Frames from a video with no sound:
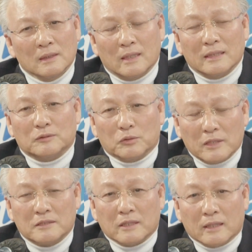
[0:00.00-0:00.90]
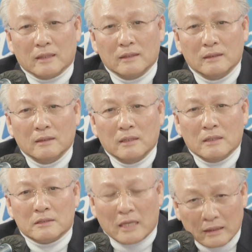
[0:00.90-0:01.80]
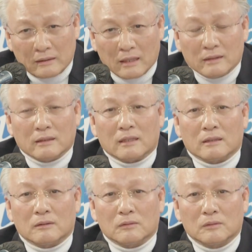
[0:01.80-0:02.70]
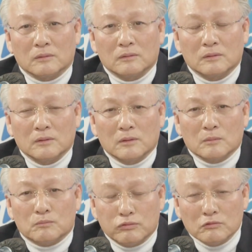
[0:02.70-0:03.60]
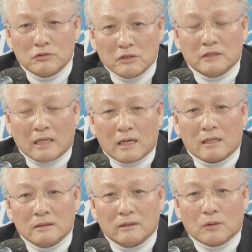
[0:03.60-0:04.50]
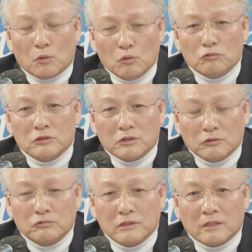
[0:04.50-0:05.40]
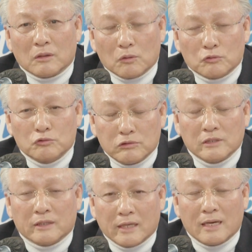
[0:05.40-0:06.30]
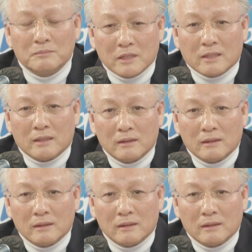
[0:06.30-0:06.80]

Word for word: 아니 도대체 새떼가 날아가고 풍선이 날아가는데 공군 전투기가 꼭 출격해야 합니까?